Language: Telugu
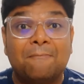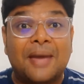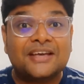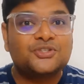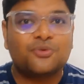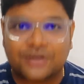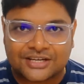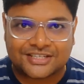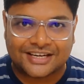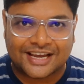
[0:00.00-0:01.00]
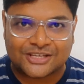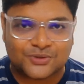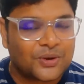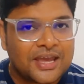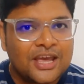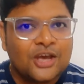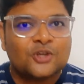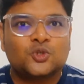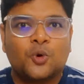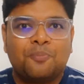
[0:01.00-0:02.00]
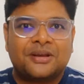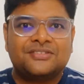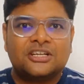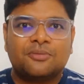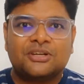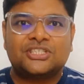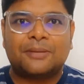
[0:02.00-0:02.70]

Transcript: మ్యాక్సిమం ట్రై చేయండి గైస్ ఓకే సో ప్రెసెంట్ మనం